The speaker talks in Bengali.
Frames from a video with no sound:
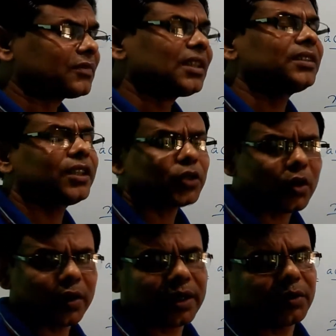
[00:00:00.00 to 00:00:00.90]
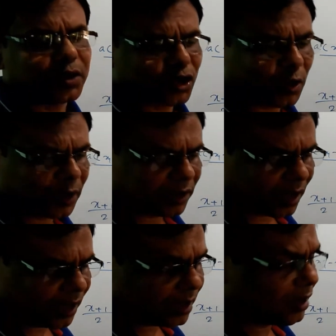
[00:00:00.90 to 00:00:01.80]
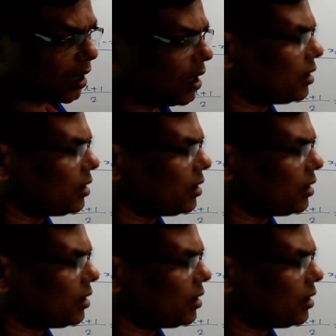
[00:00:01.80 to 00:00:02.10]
যে স্বরলেখা দুটি সমান্তরাল কি না